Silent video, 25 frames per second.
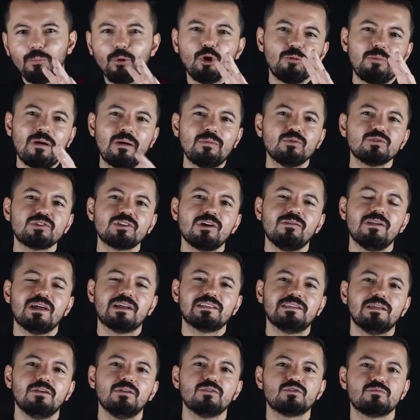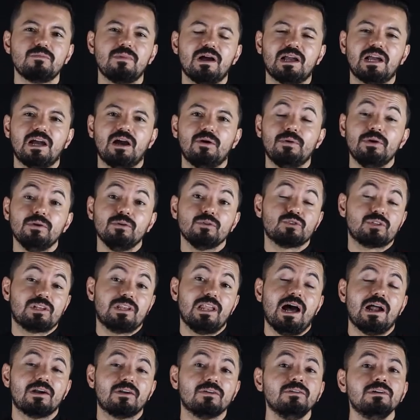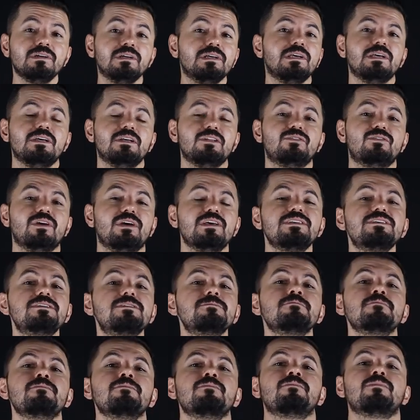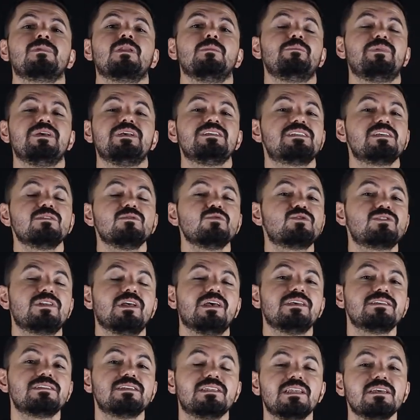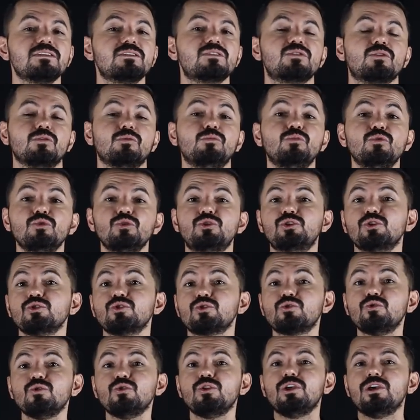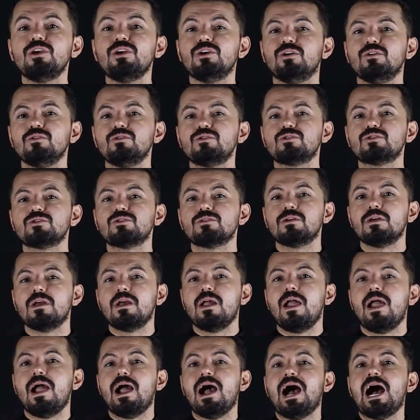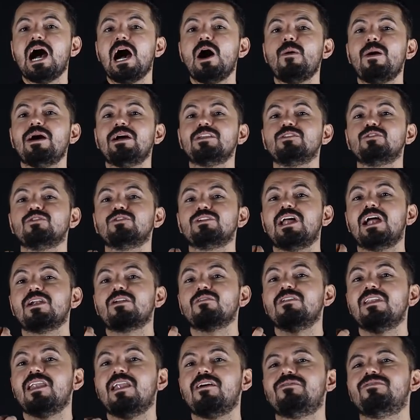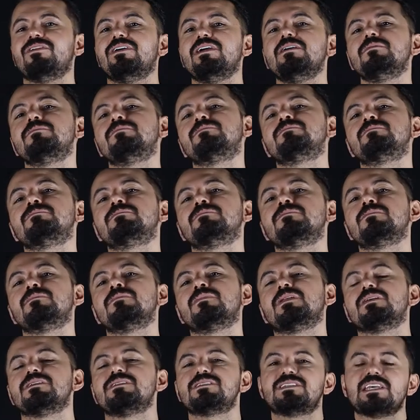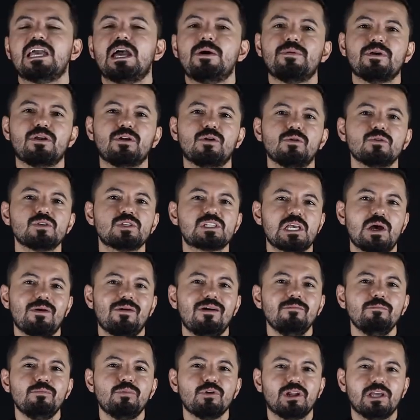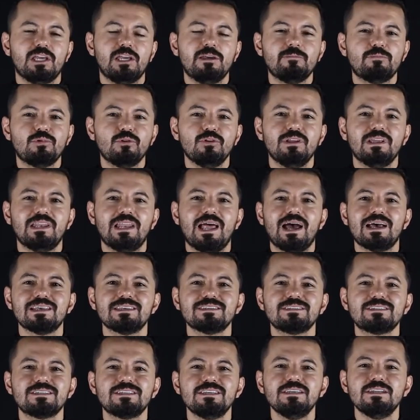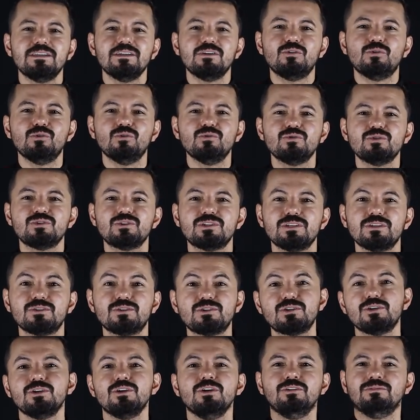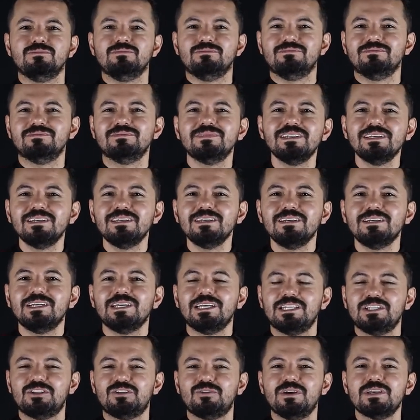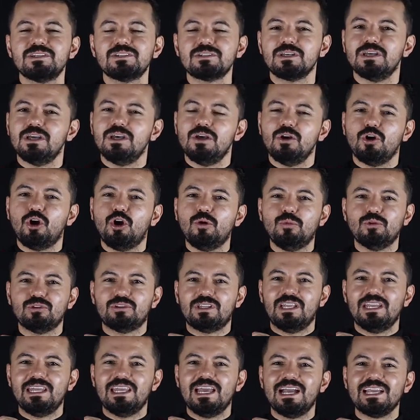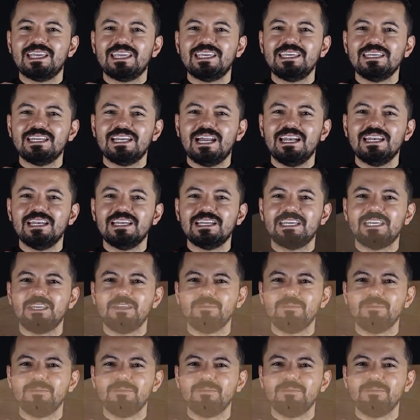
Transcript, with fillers: volvamos a hablar de los macabeos, claro. Entonces, piensen ustedes en esto. Muchos judíos abandonaron la fe. Se avergonzaban, por ejemplo, de la circuncisión. Entonces, como tenían que ir al